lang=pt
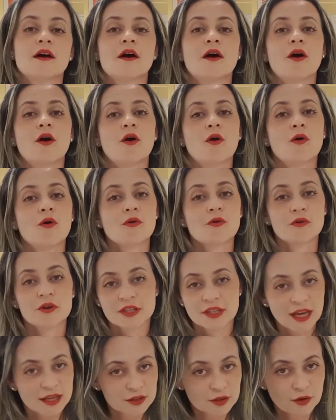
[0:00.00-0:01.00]
ou
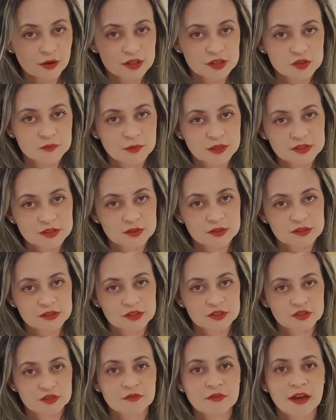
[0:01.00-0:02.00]
cuidadores, pessoas que
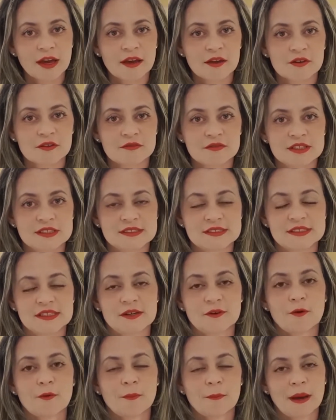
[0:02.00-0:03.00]
tiveram AVC
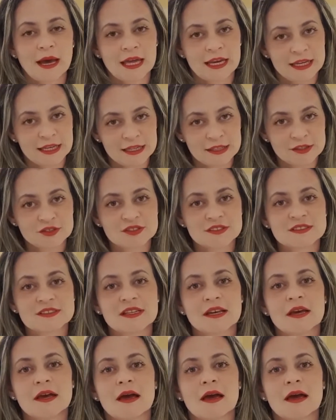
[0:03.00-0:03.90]
ou parentes.